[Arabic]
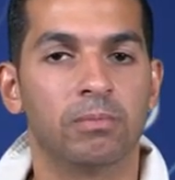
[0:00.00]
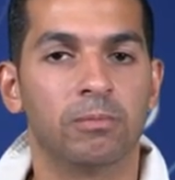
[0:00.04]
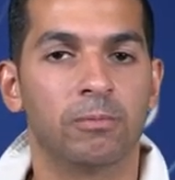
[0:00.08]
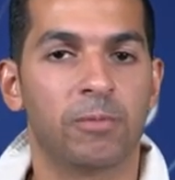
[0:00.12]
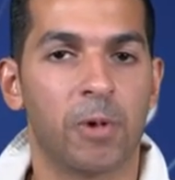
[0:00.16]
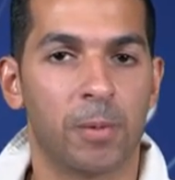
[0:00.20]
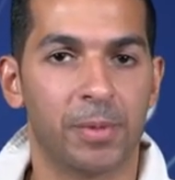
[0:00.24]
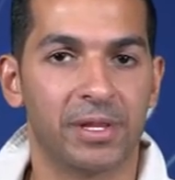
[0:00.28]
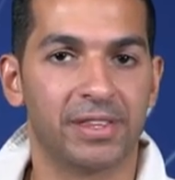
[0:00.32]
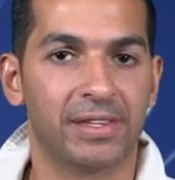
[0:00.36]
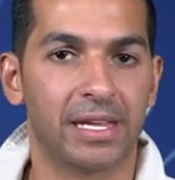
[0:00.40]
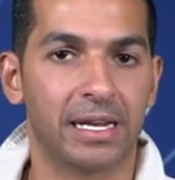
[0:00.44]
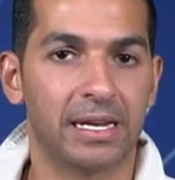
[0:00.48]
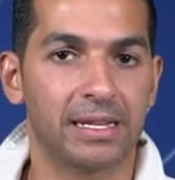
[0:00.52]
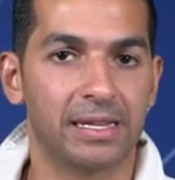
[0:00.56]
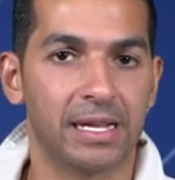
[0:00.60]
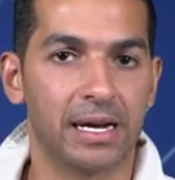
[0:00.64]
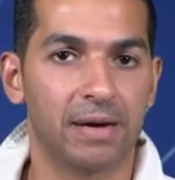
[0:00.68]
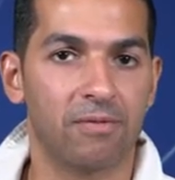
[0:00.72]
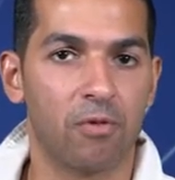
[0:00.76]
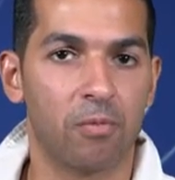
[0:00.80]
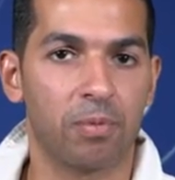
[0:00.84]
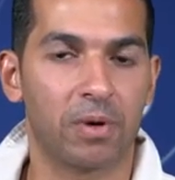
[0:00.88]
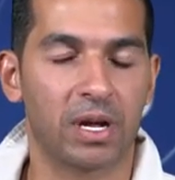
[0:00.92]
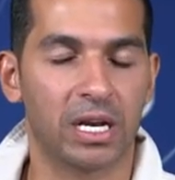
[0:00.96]
فبالتالي
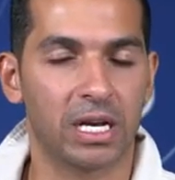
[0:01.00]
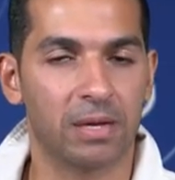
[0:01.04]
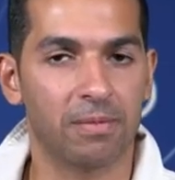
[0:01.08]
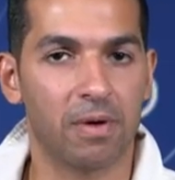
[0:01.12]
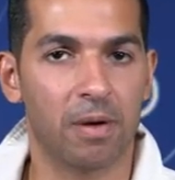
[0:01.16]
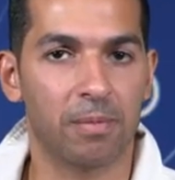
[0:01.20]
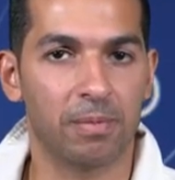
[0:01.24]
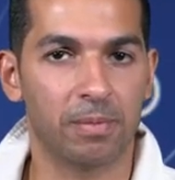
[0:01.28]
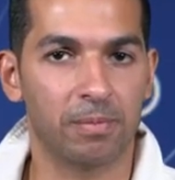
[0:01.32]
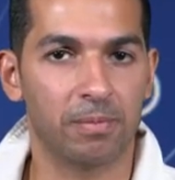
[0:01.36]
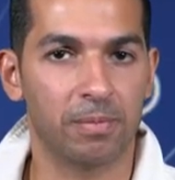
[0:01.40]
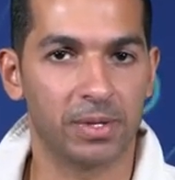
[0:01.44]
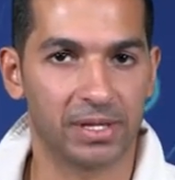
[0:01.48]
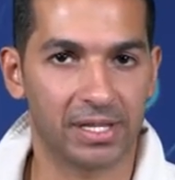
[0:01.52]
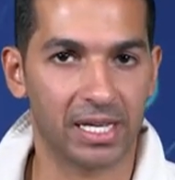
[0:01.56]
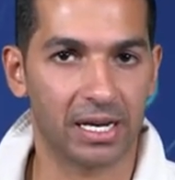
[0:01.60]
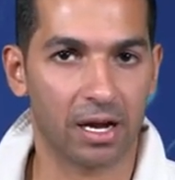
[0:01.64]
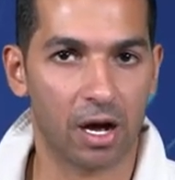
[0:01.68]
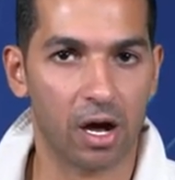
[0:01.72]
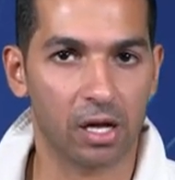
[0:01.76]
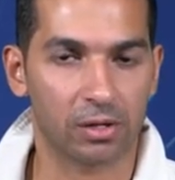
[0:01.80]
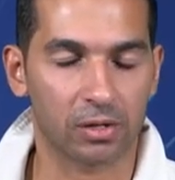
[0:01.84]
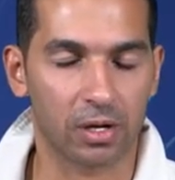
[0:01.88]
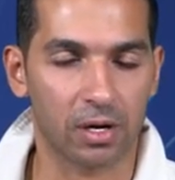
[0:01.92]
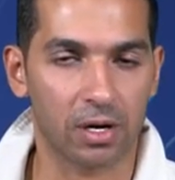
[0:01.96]
ده ممكن يبقى بالتالي
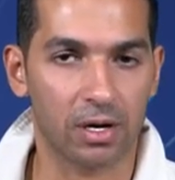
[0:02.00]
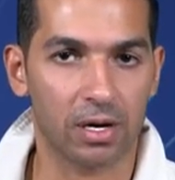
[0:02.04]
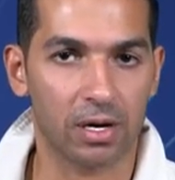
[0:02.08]
خطا